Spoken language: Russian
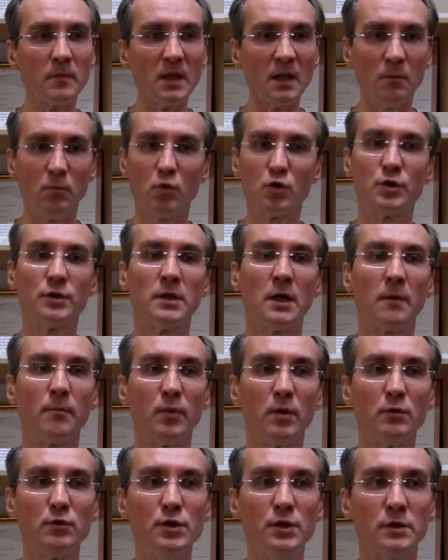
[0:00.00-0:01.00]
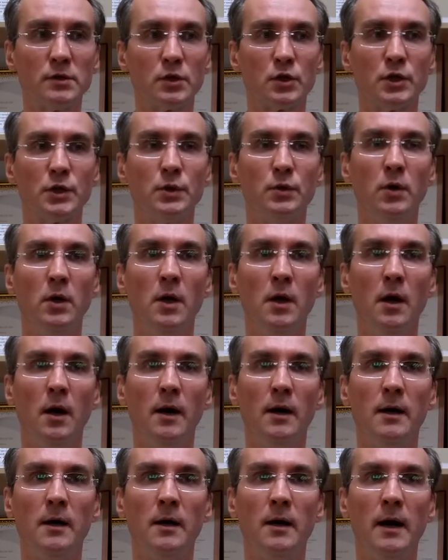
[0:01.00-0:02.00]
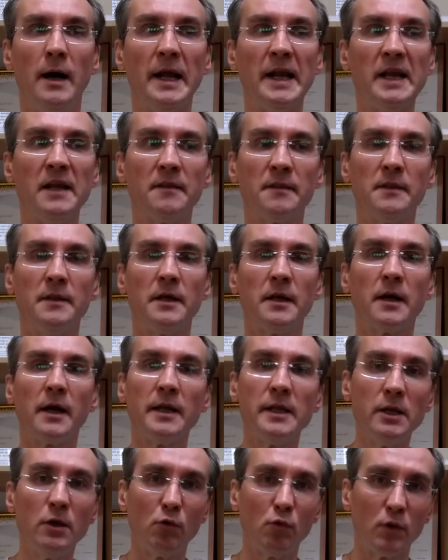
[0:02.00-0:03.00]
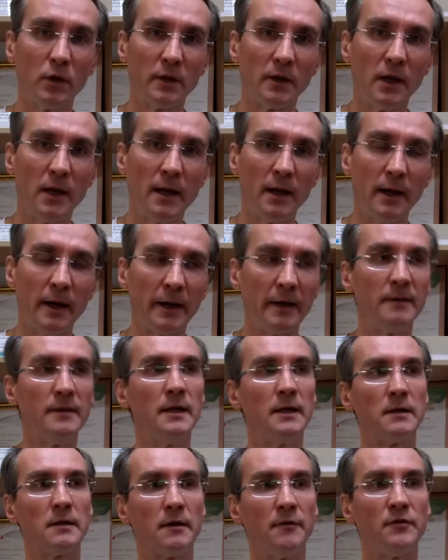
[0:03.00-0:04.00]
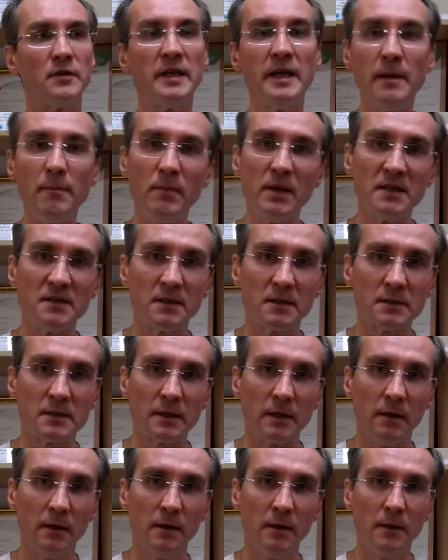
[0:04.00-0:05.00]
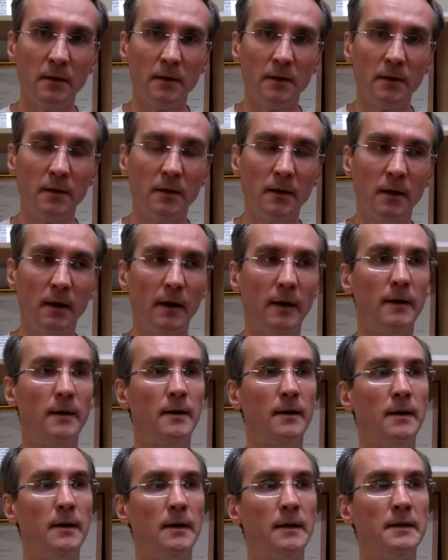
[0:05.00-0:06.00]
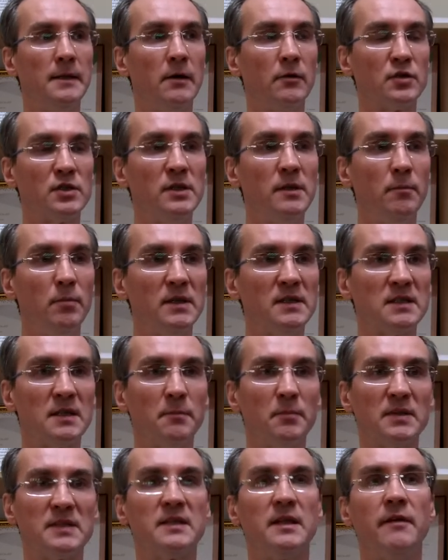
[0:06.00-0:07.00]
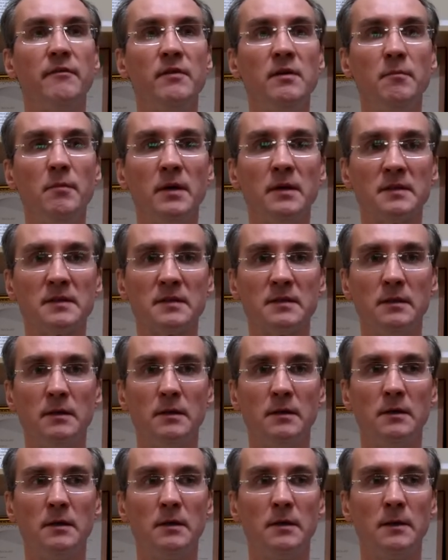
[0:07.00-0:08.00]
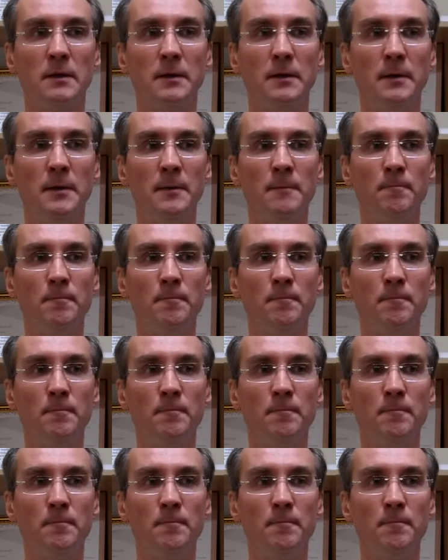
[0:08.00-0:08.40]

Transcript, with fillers: может так получиться, что а, арендные каникулы для арендаторов 3 месяца а, должны быть сопоставимы с а,